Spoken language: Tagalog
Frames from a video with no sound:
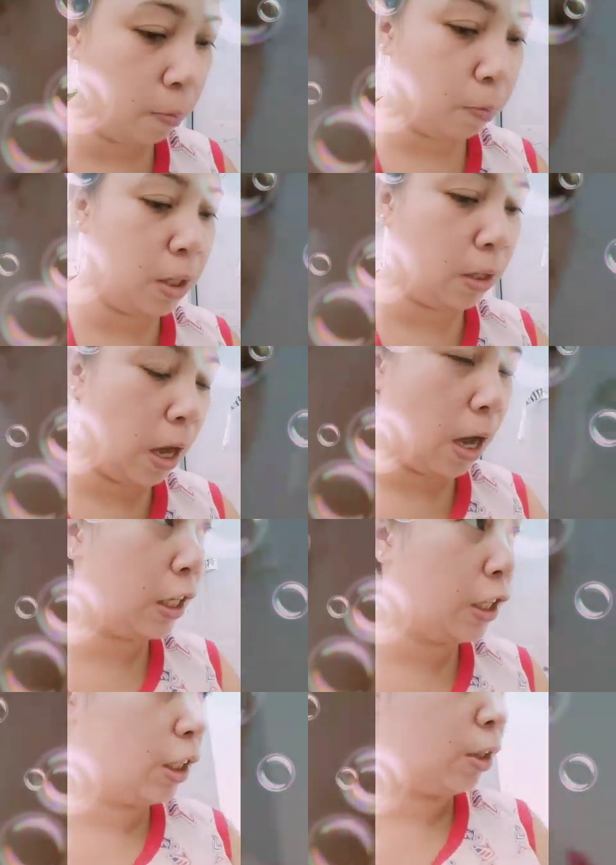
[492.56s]
uh, eh, M, uh,
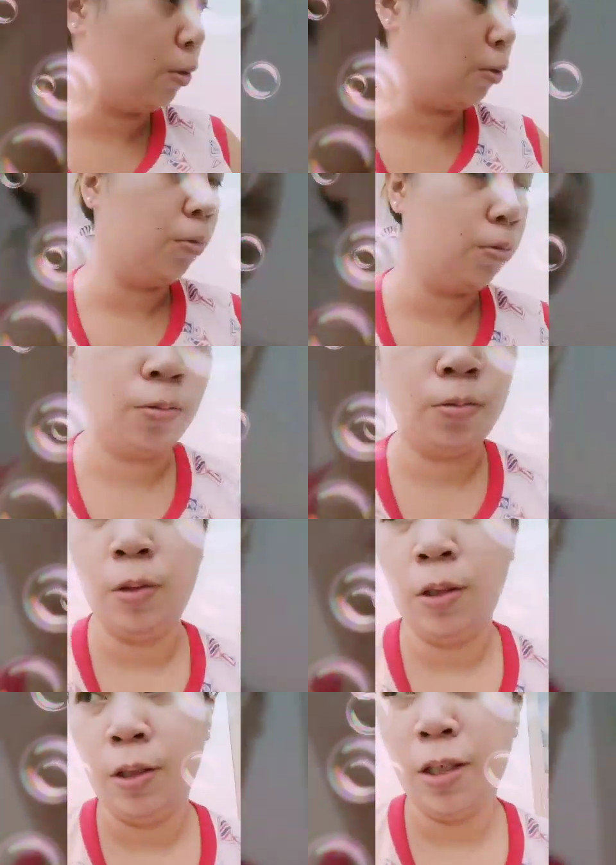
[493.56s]
ah, ECQ.
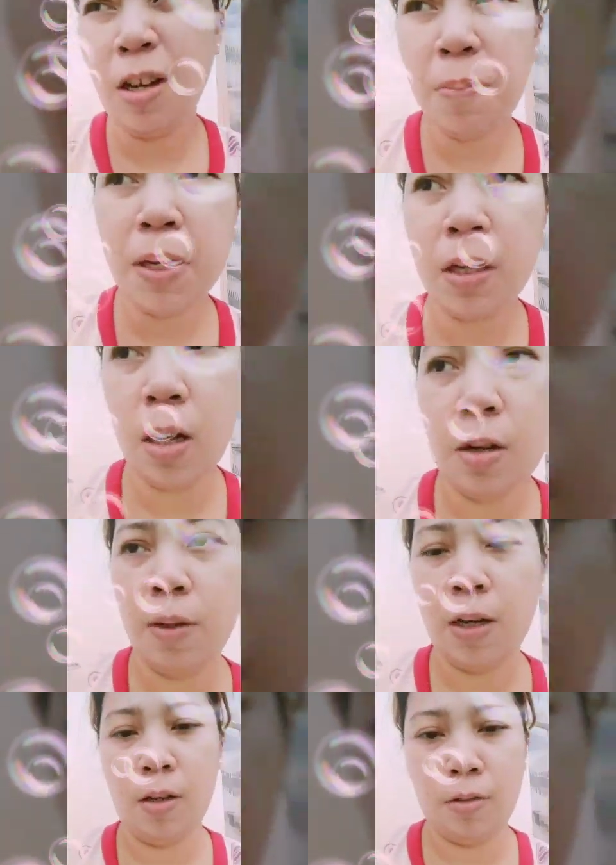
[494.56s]
Yan ang
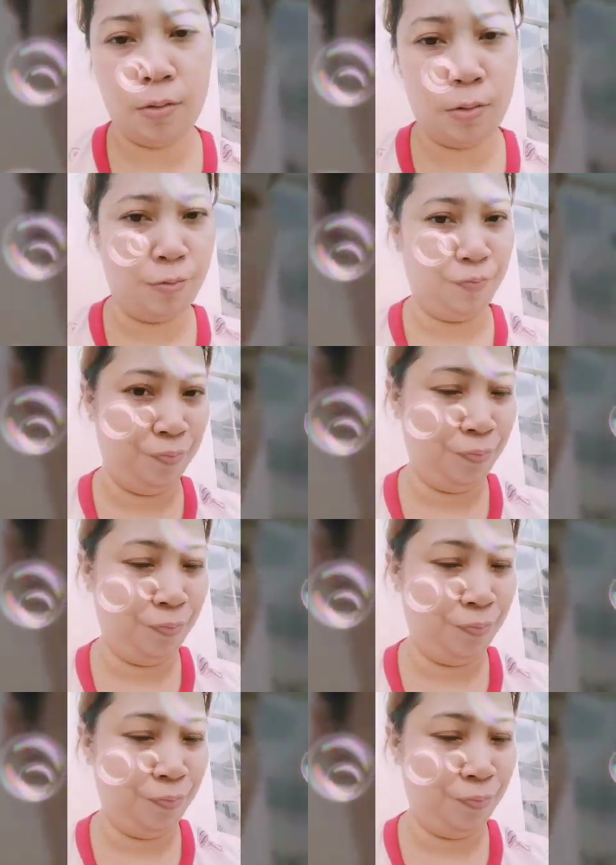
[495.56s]
pinagkakaabalahan ko.